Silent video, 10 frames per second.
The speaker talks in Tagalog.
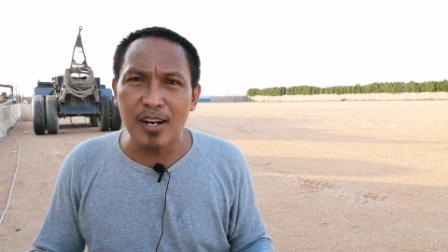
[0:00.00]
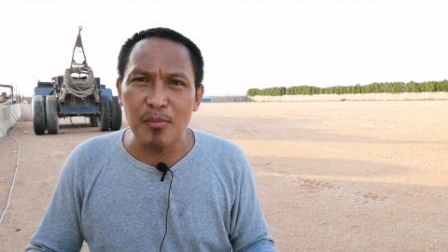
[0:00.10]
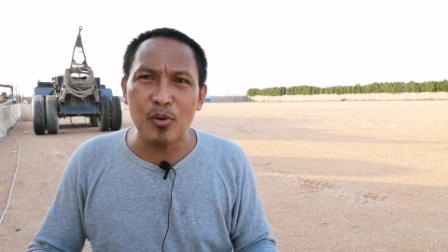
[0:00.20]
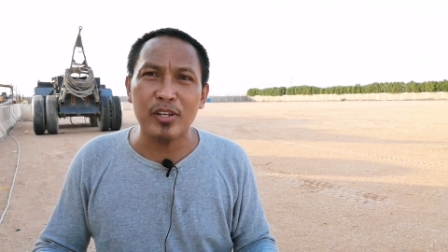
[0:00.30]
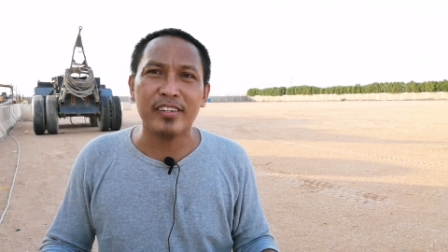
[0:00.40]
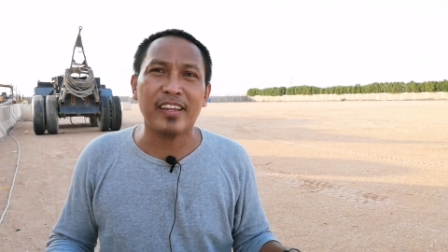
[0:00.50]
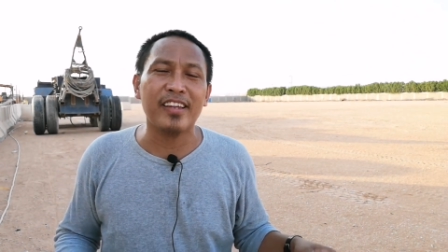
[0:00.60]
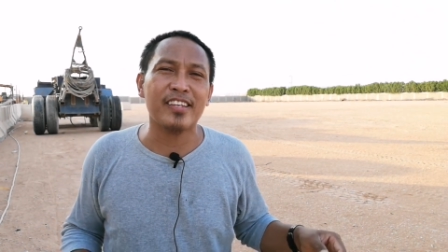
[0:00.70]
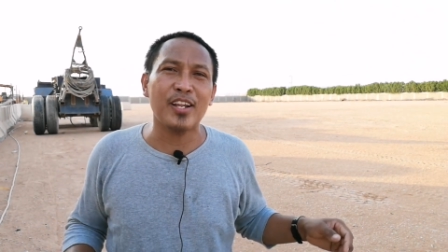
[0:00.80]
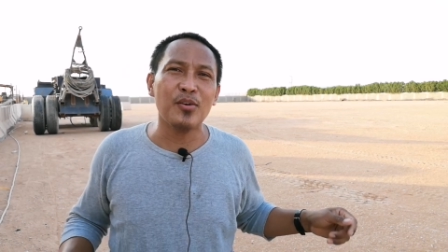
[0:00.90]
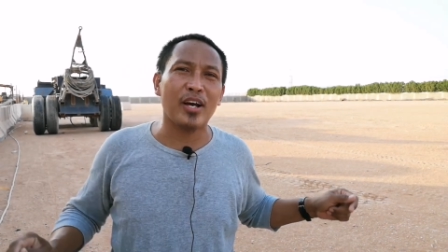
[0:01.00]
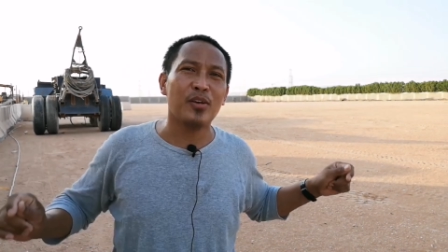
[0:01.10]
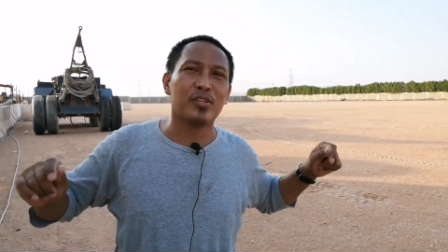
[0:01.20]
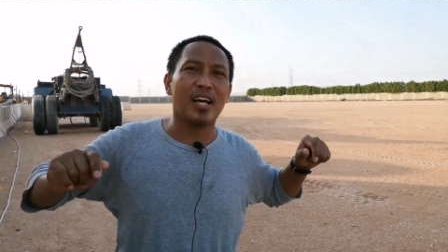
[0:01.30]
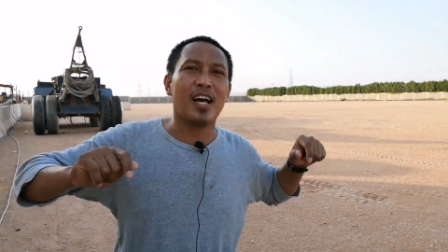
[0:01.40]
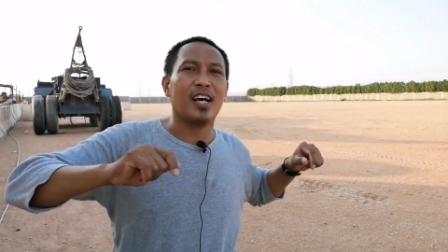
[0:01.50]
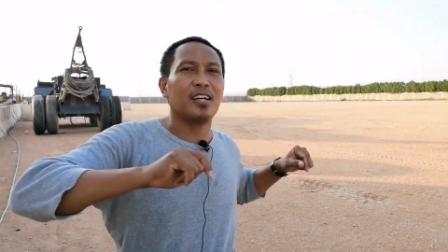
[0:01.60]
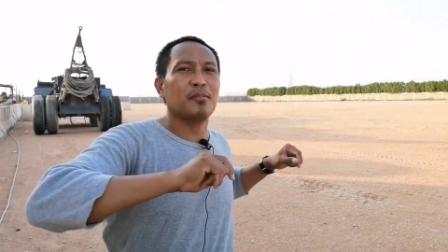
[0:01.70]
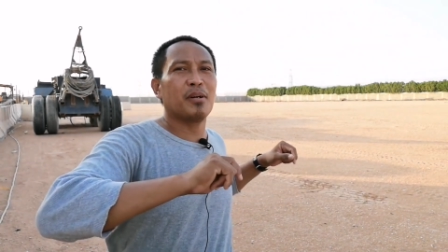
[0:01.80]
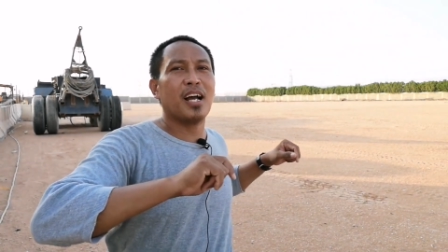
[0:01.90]
Alam ko, interesado kayo
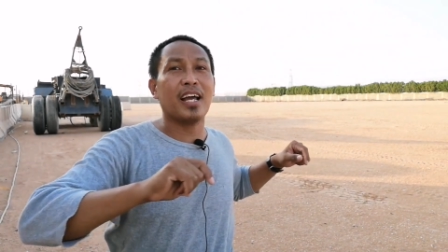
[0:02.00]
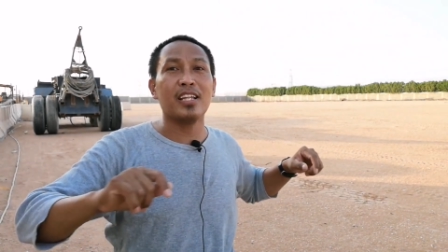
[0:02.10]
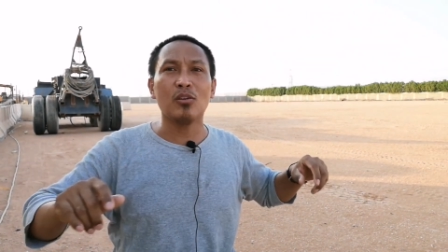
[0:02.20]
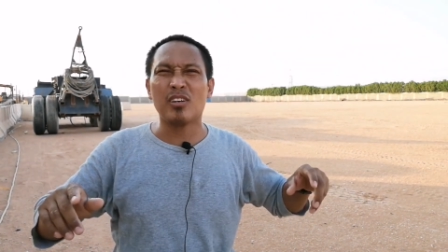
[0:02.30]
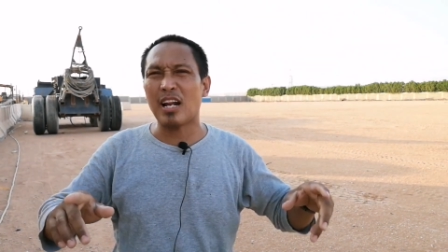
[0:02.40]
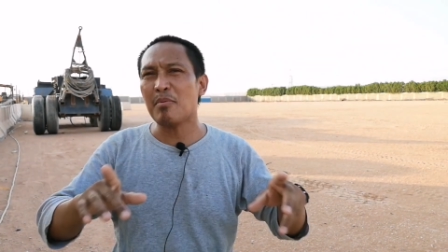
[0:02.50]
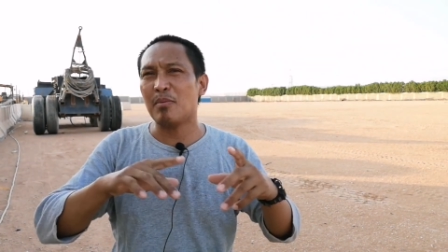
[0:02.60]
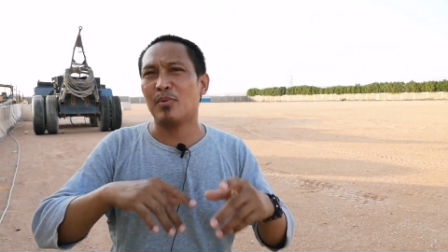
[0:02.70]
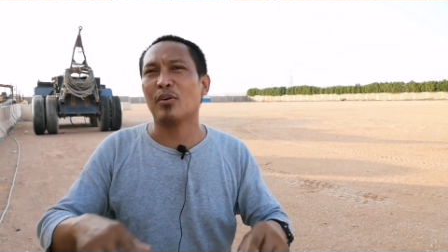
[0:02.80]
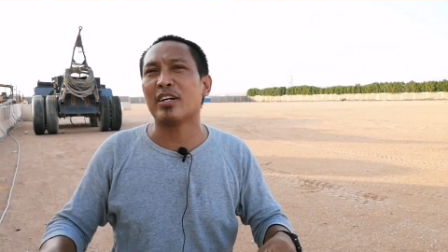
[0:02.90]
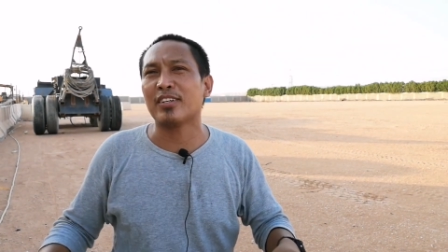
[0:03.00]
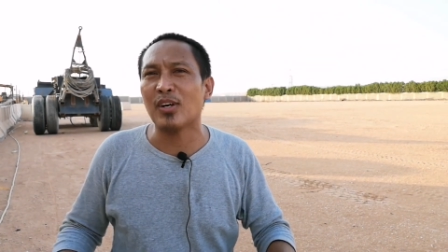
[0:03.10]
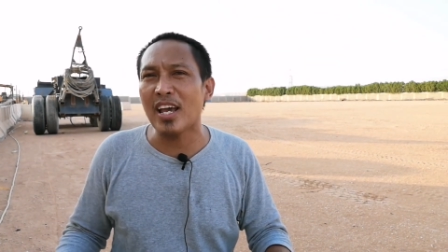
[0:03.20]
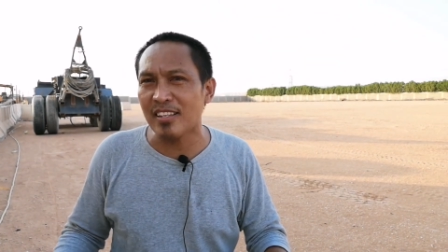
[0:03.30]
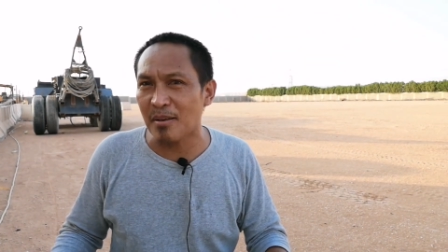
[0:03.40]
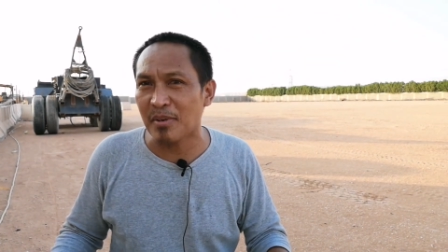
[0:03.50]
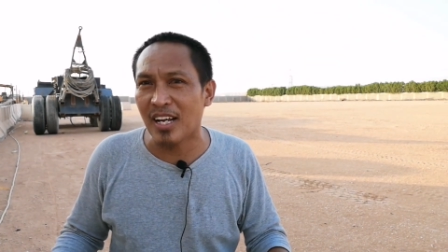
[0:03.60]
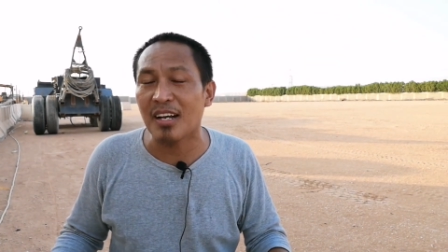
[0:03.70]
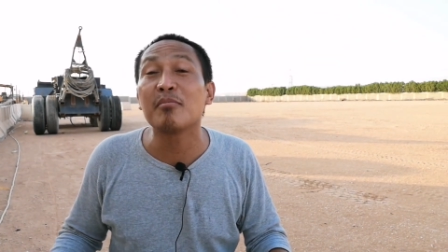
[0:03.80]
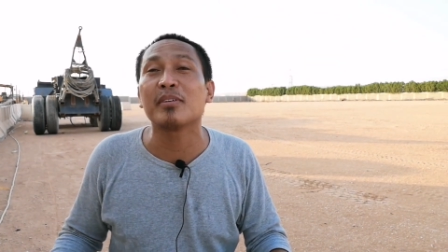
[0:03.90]
sa mga ganito. Grabe, viewers ko guys, sa
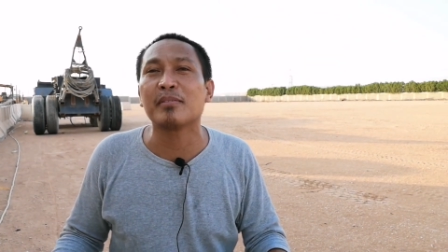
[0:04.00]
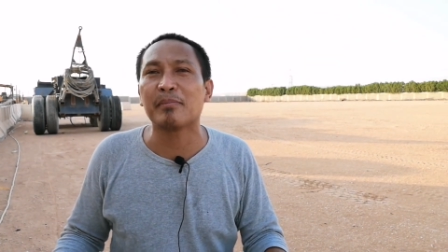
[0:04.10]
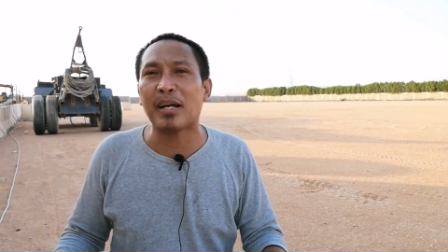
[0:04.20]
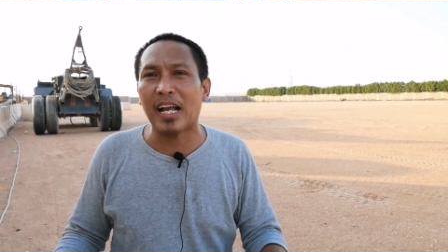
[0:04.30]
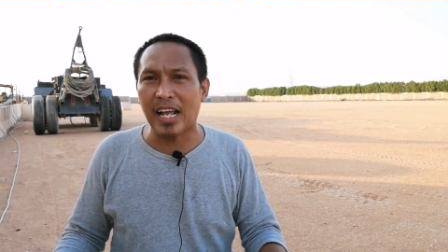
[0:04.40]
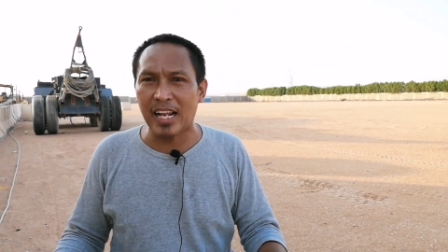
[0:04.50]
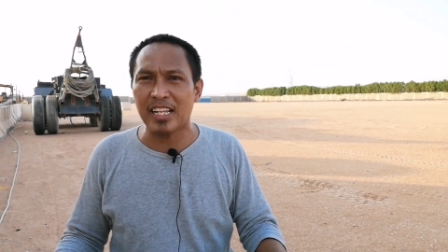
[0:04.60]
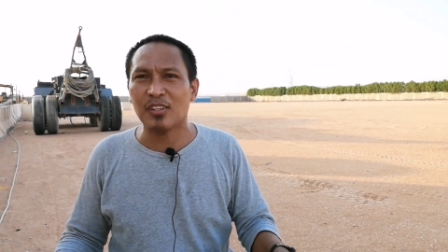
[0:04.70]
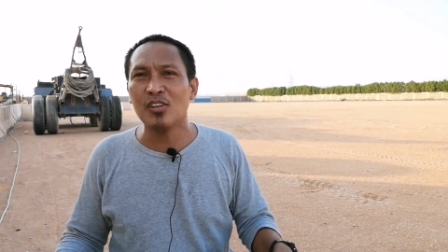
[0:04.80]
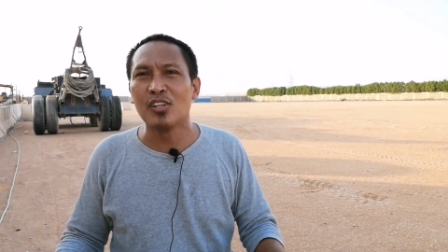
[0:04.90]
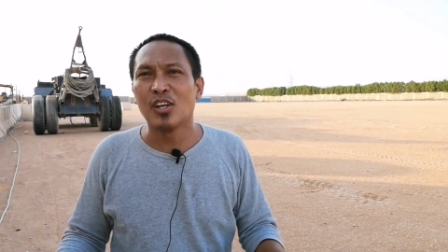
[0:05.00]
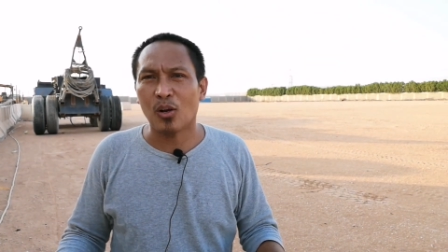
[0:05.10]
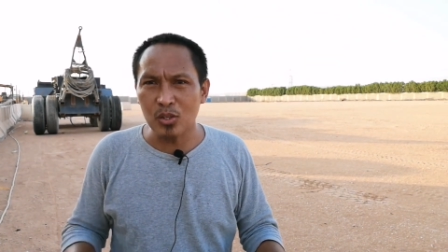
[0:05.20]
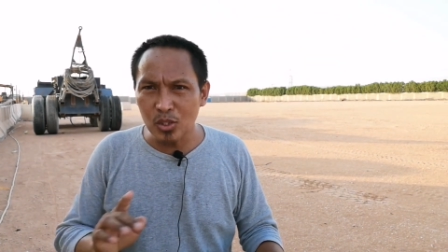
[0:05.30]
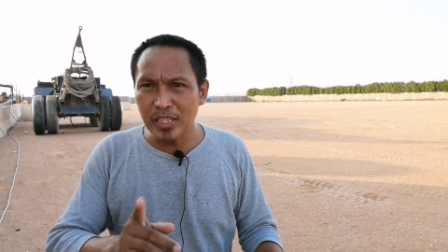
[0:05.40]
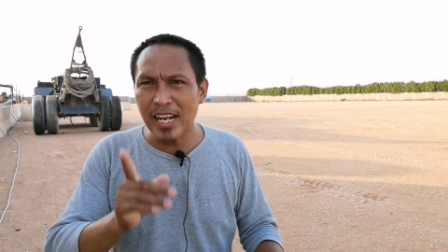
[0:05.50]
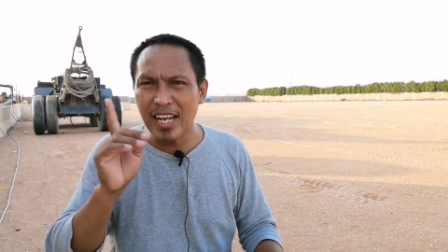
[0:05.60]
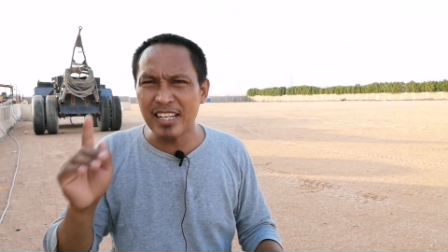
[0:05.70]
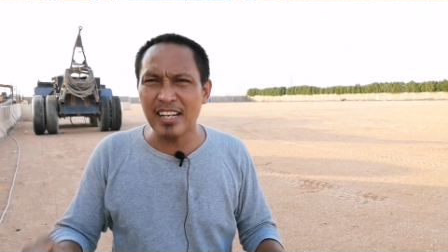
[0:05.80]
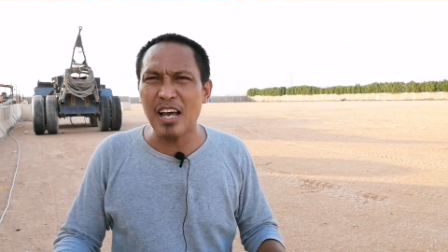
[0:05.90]
mga pag ganito. Gusto
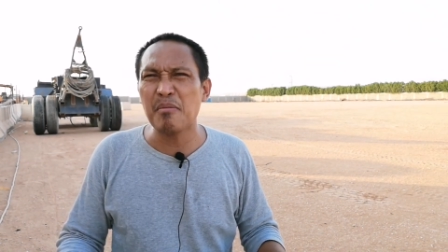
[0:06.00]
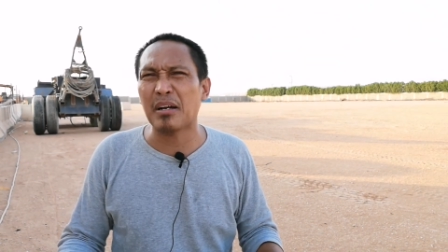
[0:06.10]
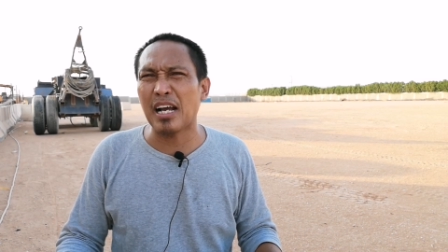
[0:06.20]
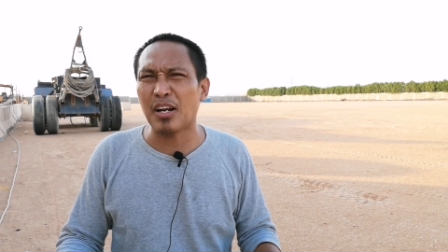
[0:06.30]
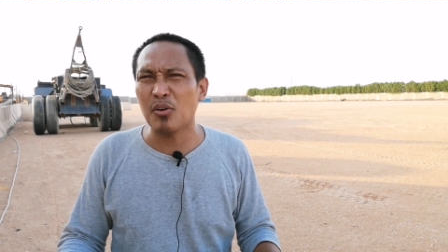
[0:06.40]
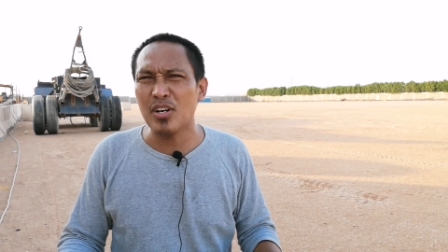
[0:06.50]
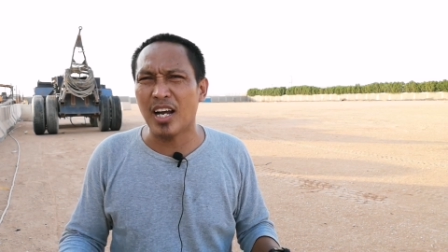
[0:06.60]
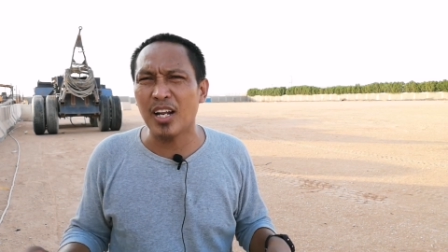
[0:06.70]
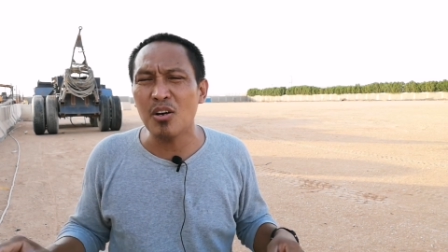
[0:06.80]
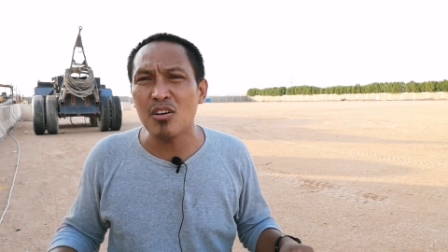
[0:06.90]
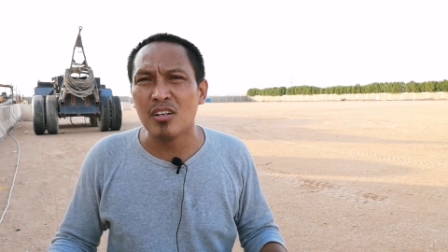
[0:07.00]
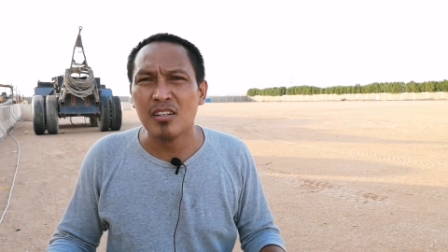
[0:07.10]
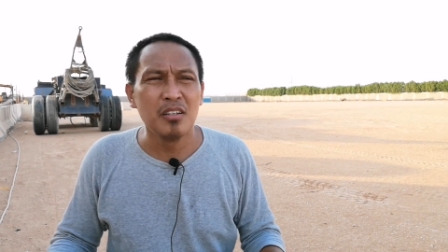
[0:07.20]
talaga sila magkaroon ng ano.